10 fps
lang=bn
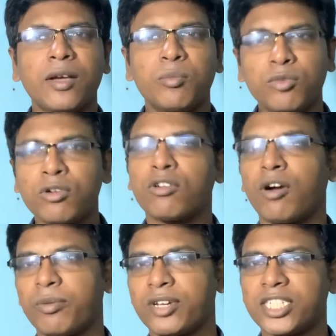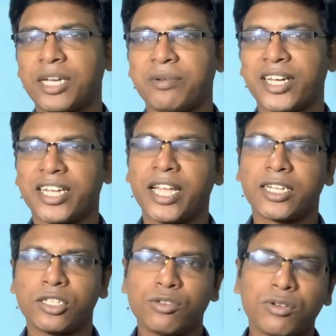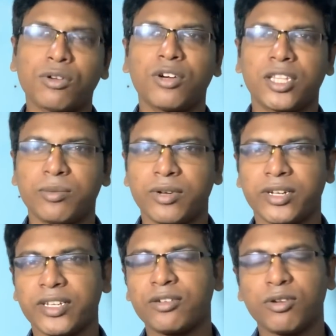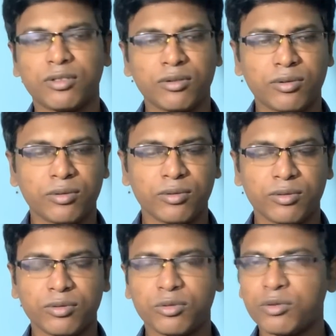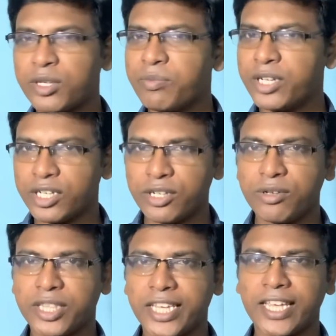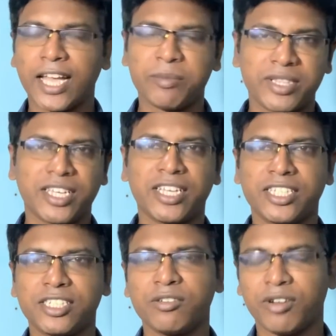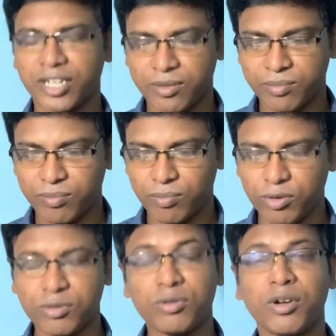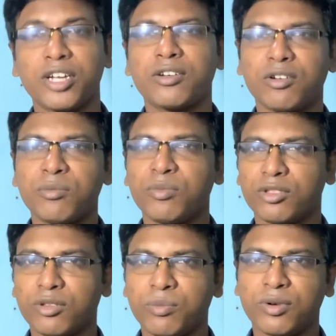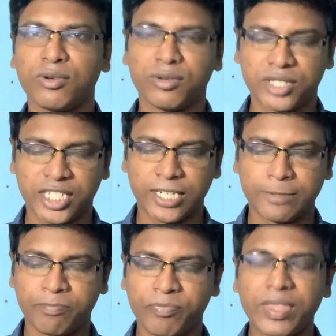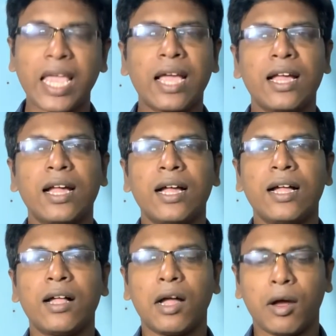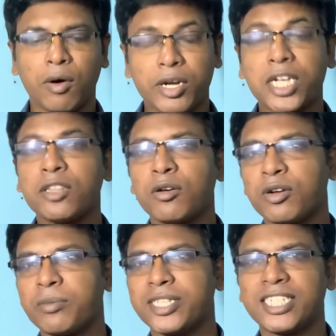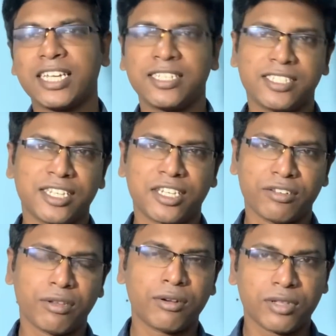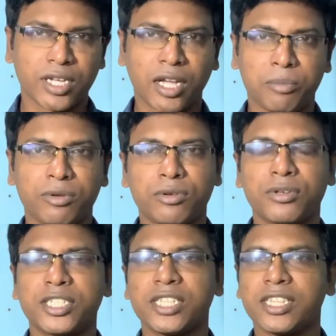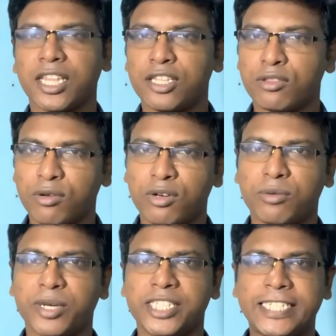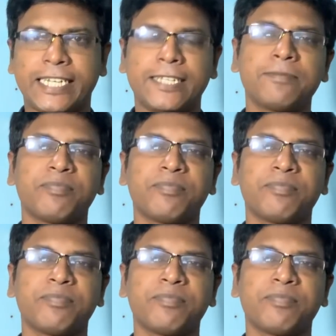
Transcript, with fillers: মূল খবরে যাবার আগে একটা ছোট্ট কথা বলে নেই গত দুটি ভিডিওতে আমি দেখেছি অনেক বন্ধু অনেক রকম মন্তব্য করছেন অনেকে ধন্যবাদ জানিয়েছেন কৃতজ্ঞতা জ্ঞাপন করেছেন তাদের ধন্যবাদ জানাই